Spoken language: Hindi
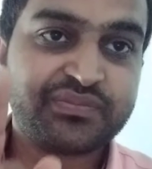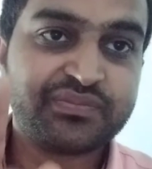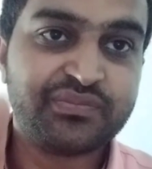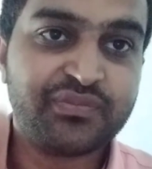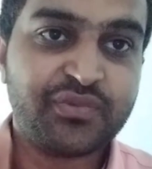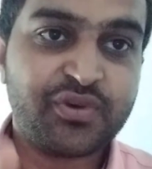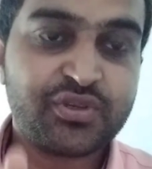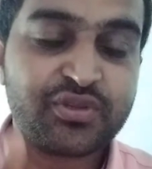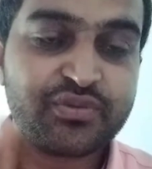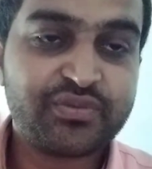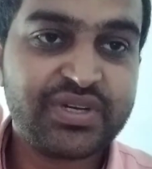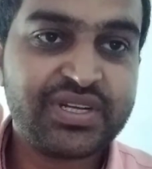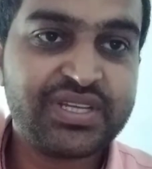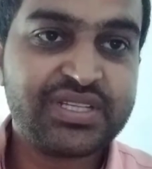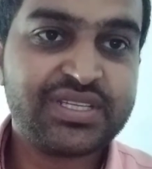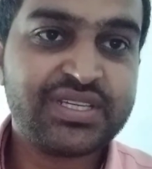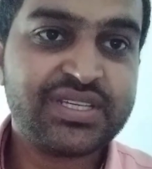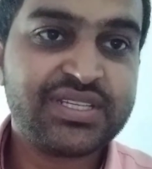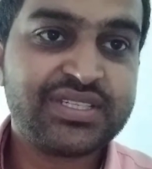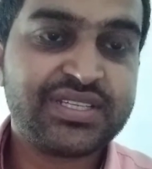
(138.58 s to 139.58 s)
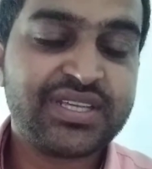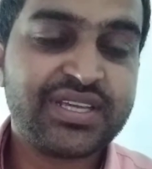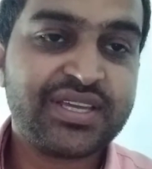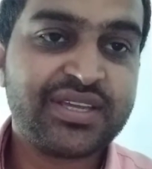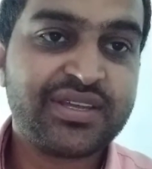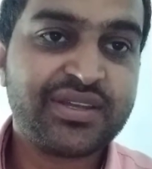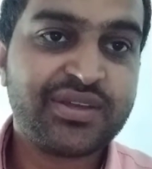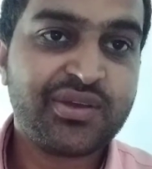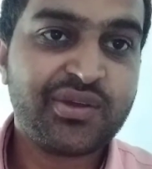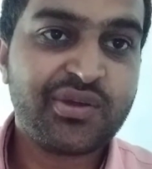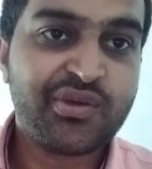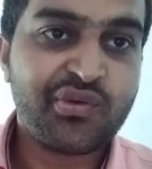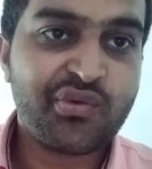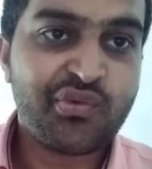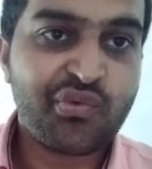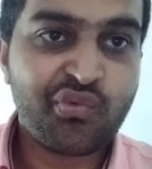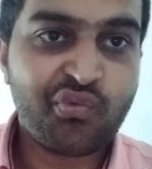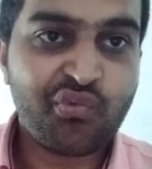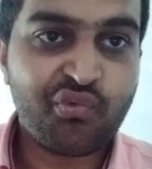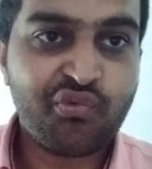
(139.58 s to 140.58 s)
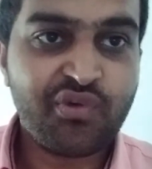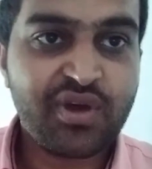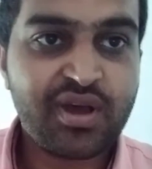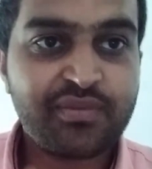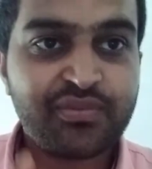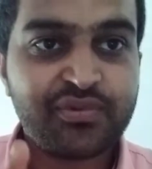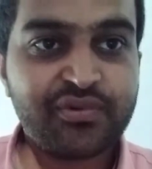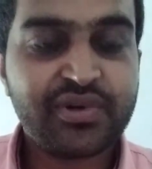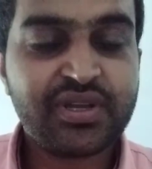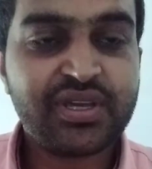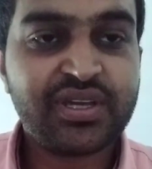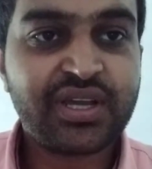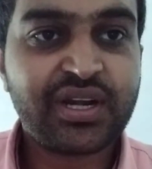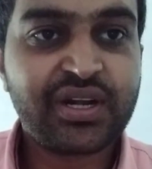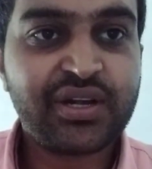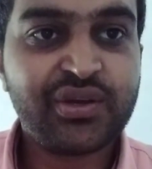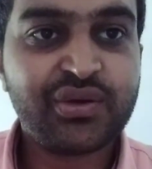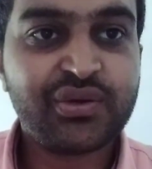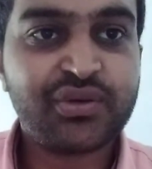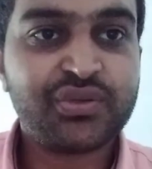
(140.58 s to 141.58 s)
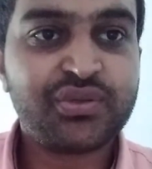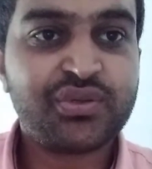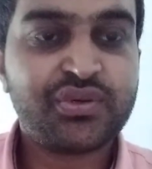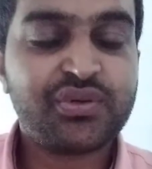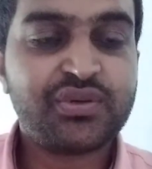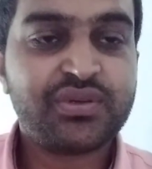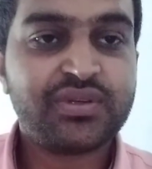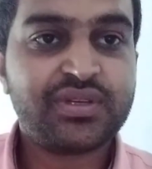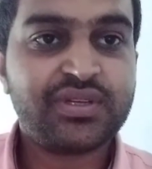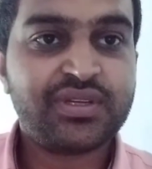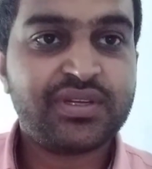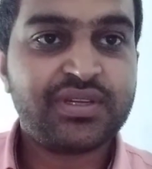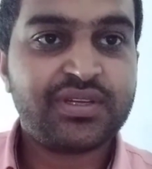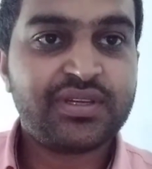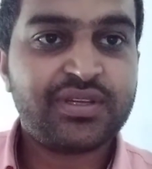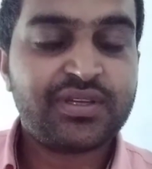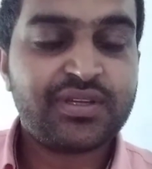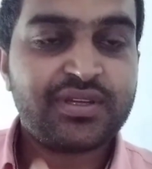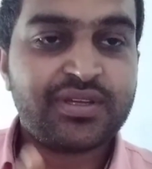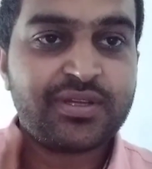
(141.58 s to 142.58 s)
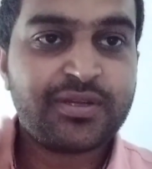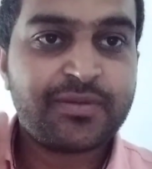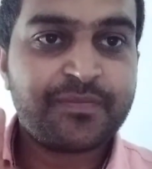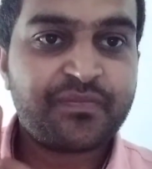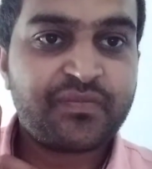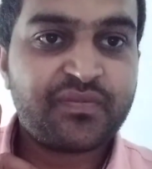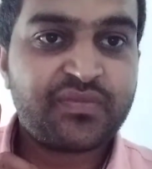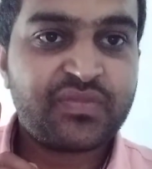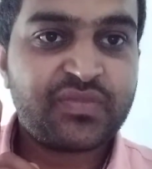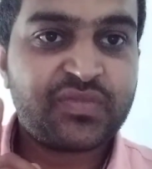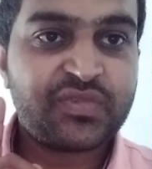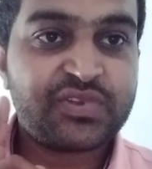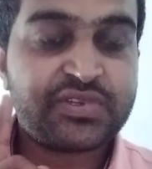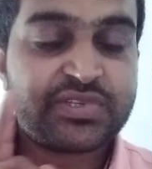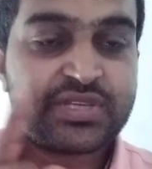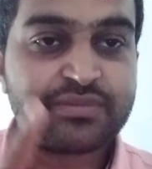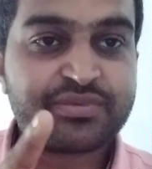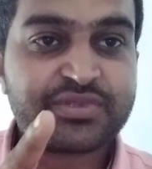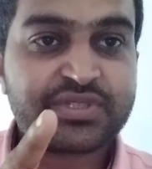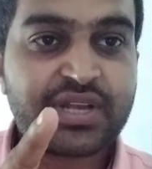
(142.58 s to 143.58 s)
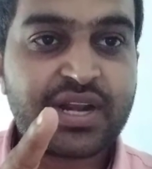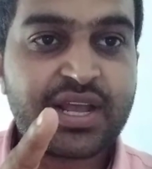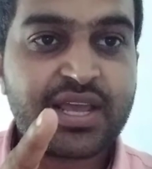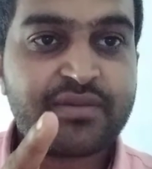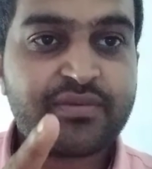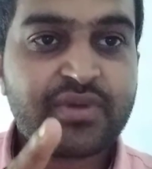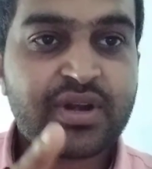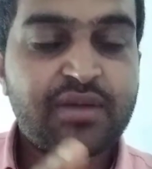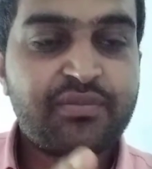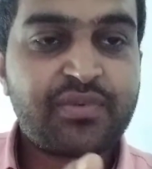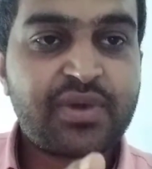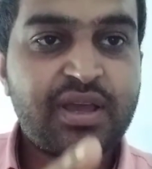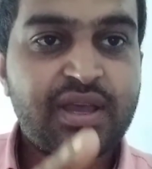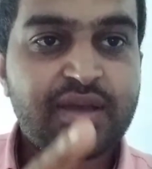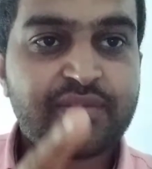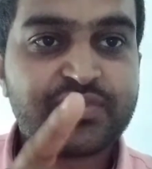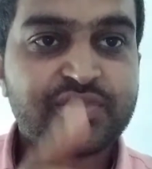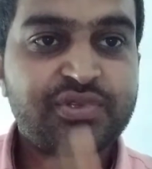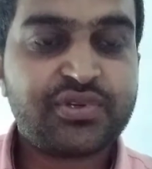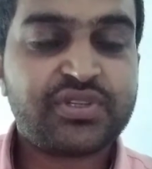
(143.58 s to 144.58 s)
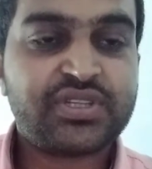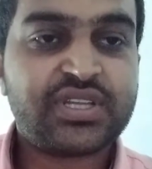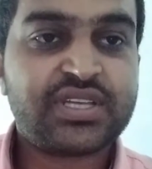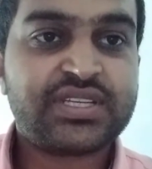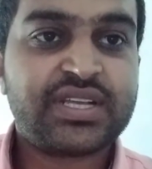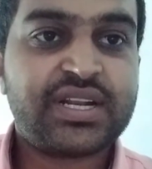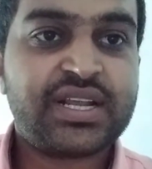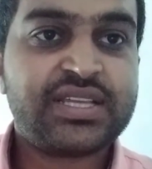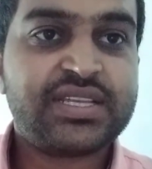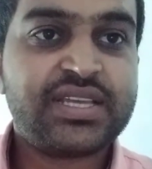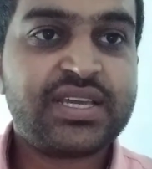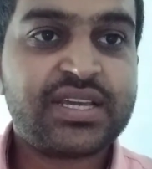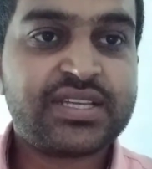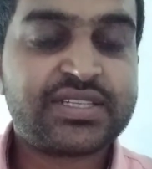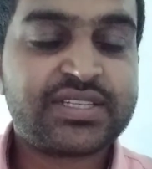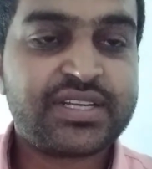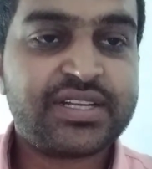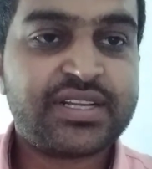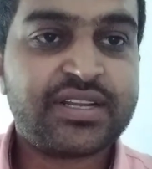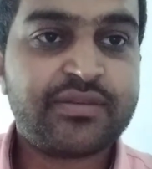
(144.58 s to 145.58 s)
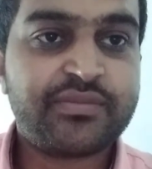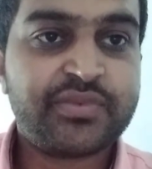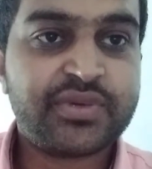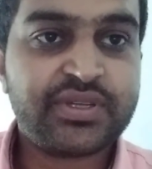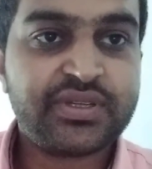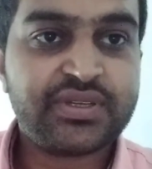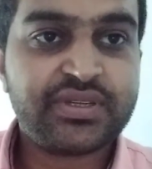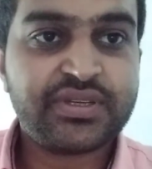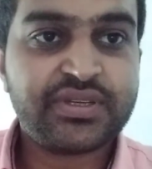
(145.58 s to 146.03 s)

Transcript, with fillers: बहुत बड़ी चीज़ है वह पूरी कर ले हो तो सब्सक्राइबर अपना आप जुड़ता चला जाएगा चैनल पे